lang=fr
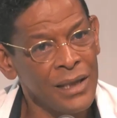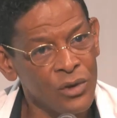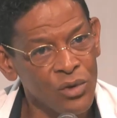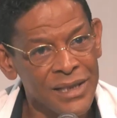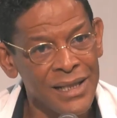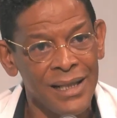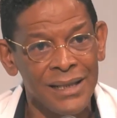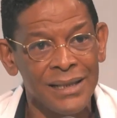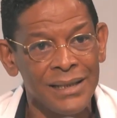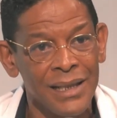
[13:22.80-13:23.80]
dossiers à la
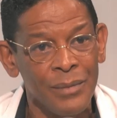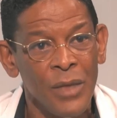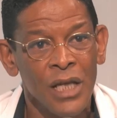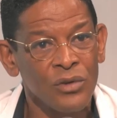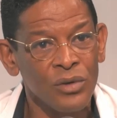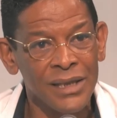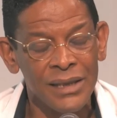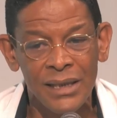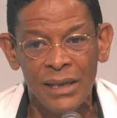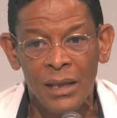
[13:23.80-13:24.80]
CTM sont
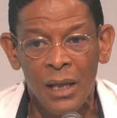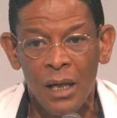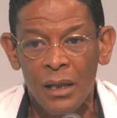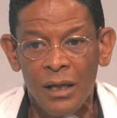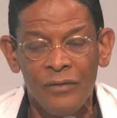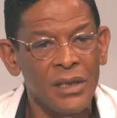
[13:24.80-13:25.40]
traités euh,